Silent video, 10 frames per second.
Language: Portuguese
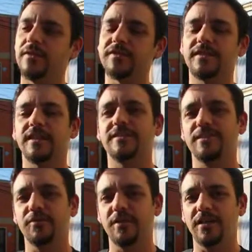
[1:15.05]
Aos
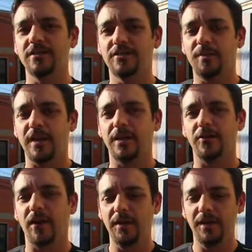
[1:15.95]
35 anos do
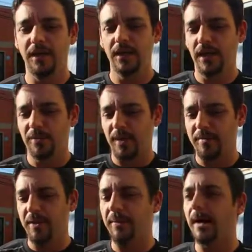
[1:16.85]
Paranóio. Para
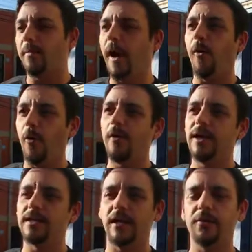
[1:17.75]
mim é uma, uma,
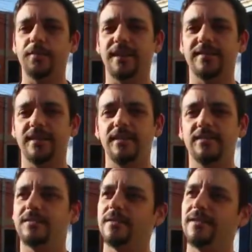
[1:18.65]
honra, né? Um
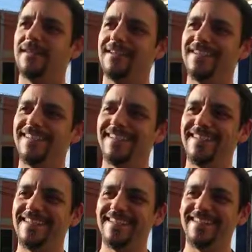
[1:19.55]
prazer. Ah, vou dizer que é
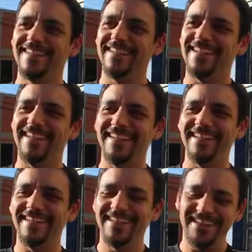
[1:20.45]
pichação, que eles vão achar é... que
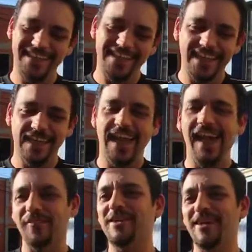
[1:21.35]
é pichação mesmo. É,
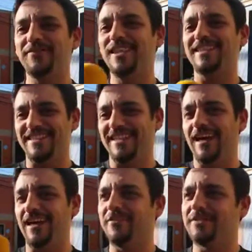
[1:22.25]
isso aqui um é grafite, é...
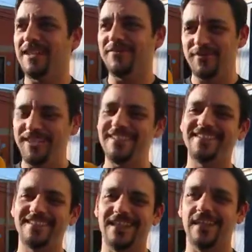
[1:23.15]
né? Um grafite, um
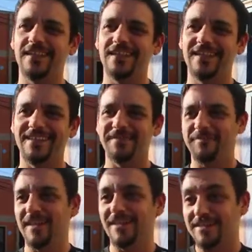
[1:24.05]
grafite né? né?
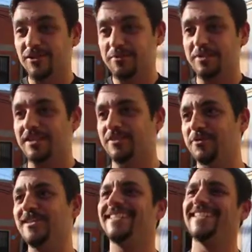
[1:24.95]
É... Antes que os
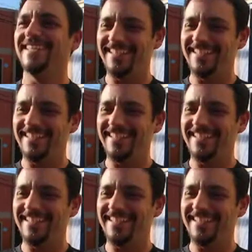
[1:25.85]
pinchadores.